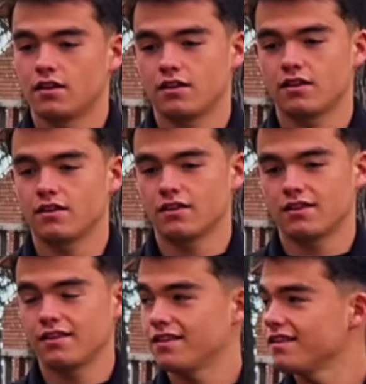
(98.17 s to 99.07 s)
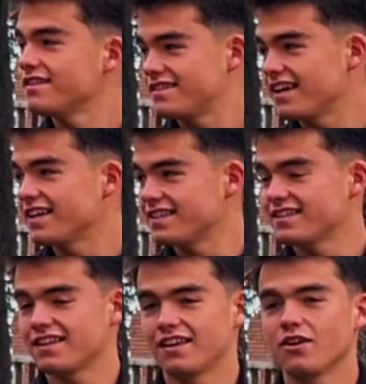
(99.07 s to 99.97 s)
estabas chiquito. Sí, sí,
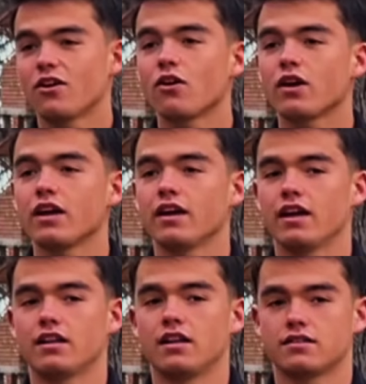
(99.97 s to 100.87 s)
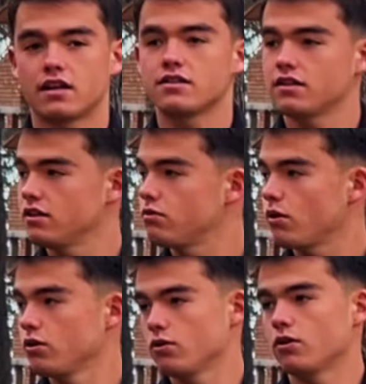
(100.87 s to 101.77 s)
sí, yo creo que el estar chiquito
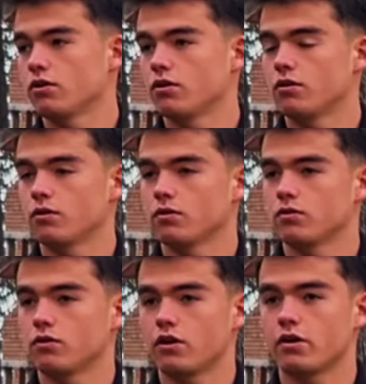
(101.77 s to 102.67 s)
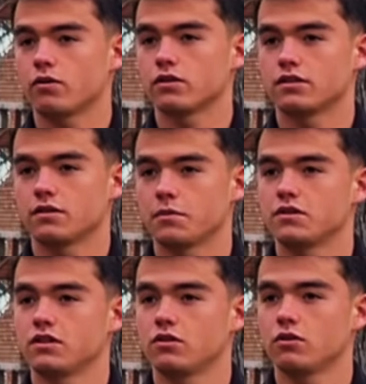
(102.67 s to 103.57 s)
ayudó, ¿no? Yo creo que cuando estás más
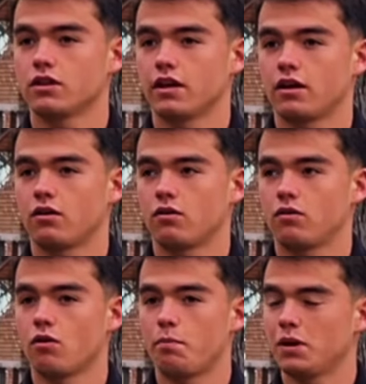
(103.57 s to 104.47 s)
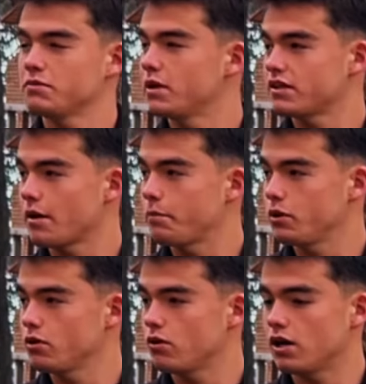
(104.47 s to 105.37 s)
chico te acoplas más
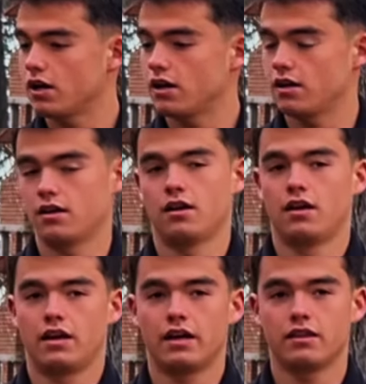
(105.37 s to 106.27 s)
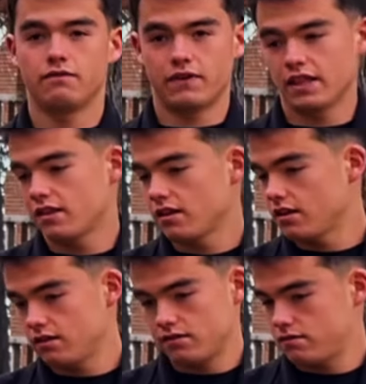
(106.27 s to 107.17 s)
rápido a, a
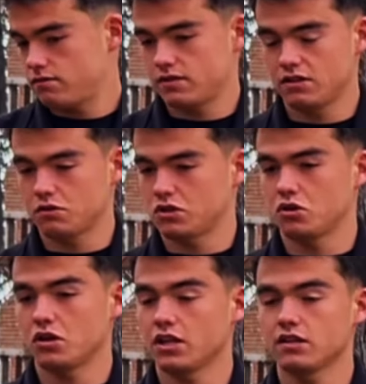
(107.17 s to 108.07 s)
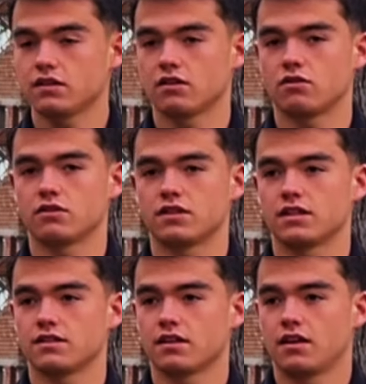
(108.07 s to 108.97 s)
diferentes situaciones,
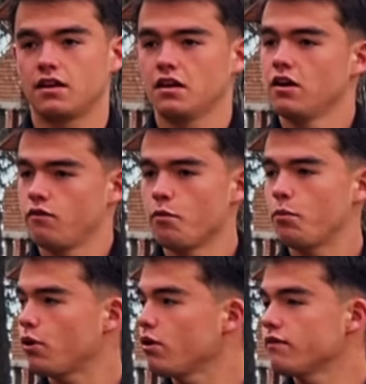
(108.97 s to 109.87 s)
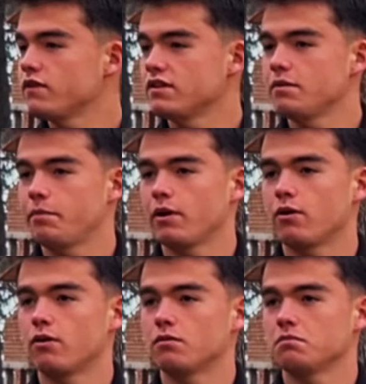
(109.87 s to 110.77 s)
entonces fue un poco difícil,
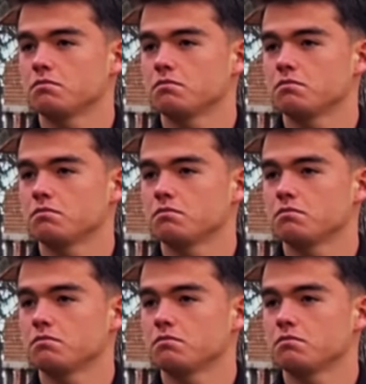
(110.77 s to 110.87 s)
pero